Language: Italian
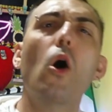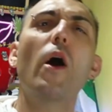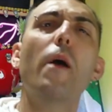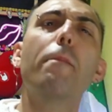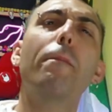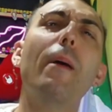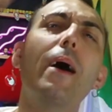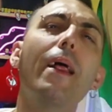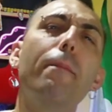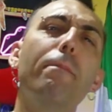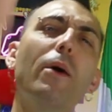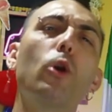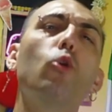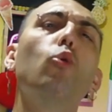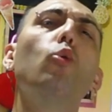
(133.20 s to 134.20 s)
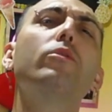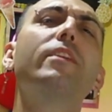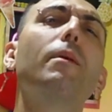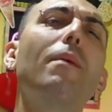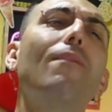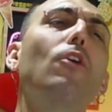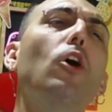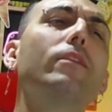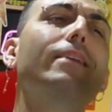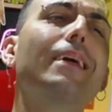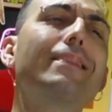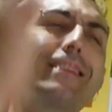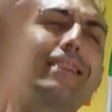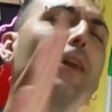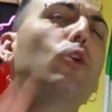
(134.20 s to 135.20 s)
e, e per l'ultima volta
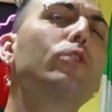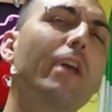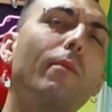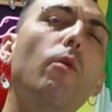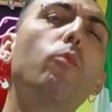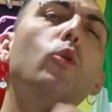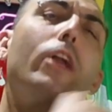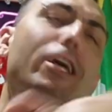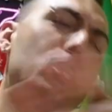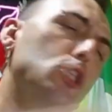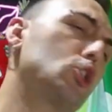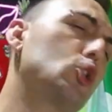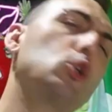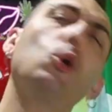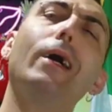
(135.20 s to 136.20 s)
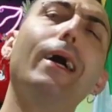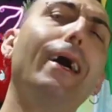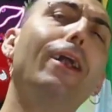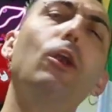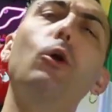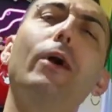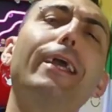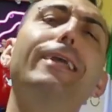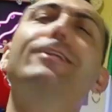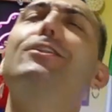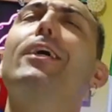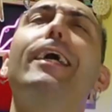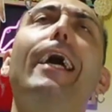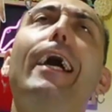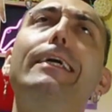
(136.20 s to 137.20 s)
salutiamo pure sto gallo che ci
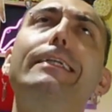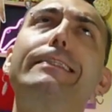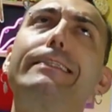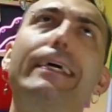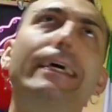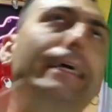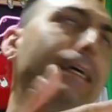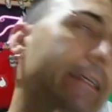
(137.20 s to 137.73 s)
canta!